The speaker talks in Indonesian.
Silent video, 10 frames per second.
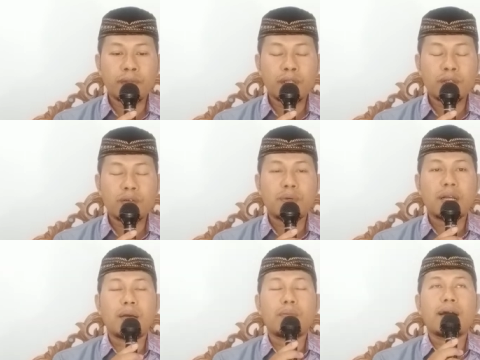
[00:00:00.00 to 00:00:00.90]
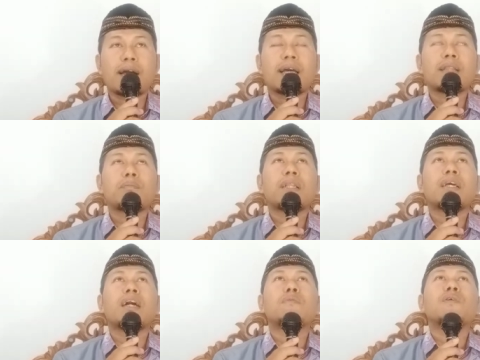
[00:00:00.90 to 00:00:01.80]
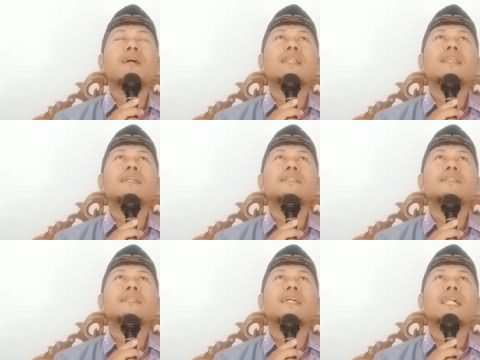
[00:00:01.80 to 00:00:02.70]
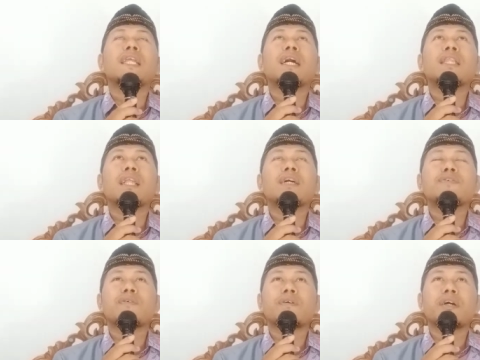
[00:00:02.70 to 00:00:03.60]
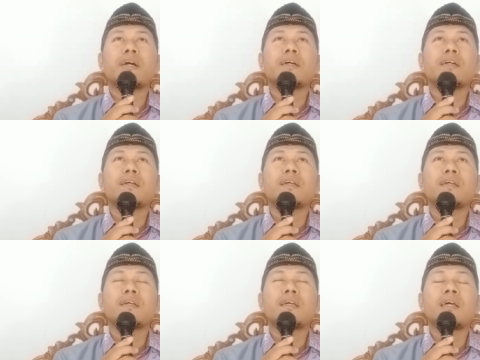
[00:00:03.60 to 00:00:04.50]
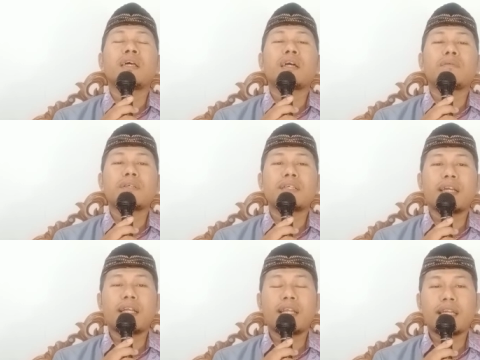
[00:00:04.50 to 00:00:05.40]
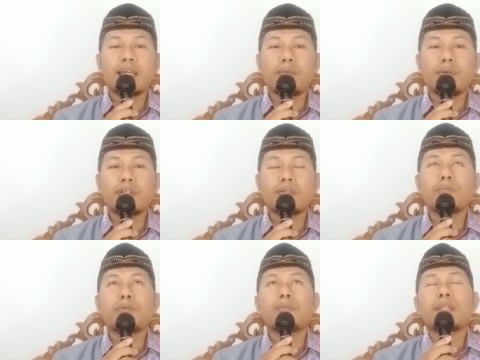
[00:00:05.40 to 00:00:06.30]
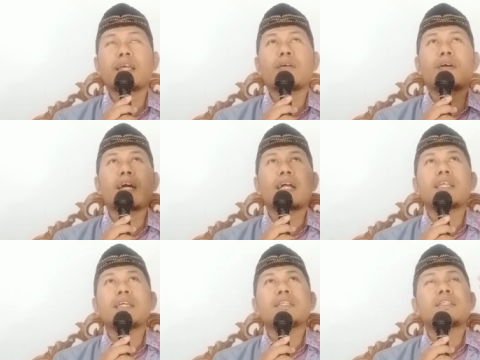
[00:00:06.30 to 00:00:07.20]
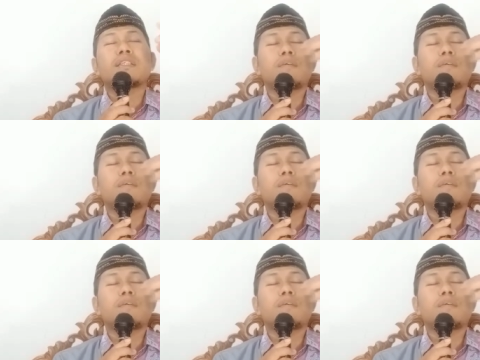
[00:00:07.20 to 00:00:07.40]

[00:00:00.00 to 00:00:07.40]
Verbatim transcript: coba kamu angkat pandanganmu ke atas, lihatlah surga. Masih laki-laki yang menuntut tersebut pun menengok ke atas dan